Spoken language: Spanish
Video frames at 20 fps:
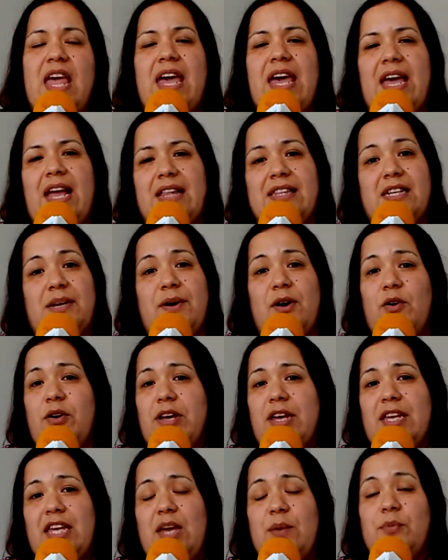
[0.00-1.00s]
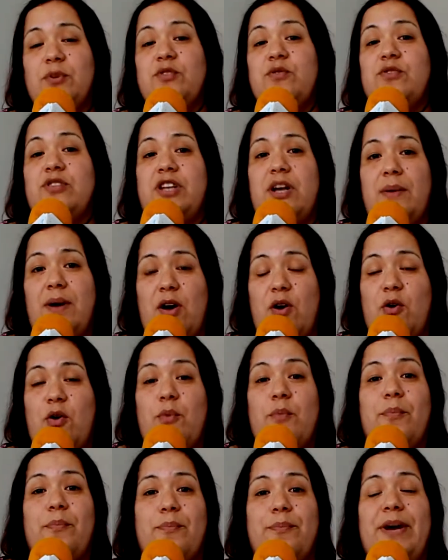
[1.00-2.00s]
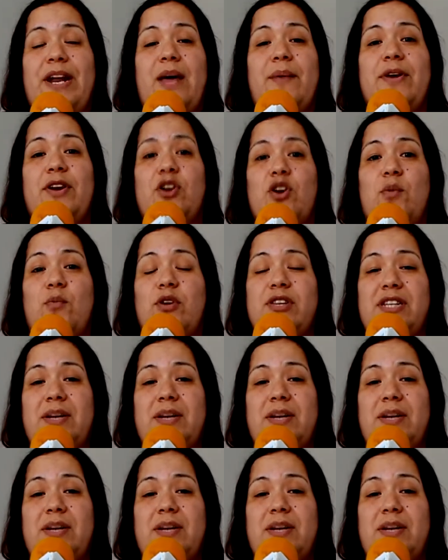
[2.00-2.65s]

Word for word: El trabajo en equipo es un trabajo para ver cómo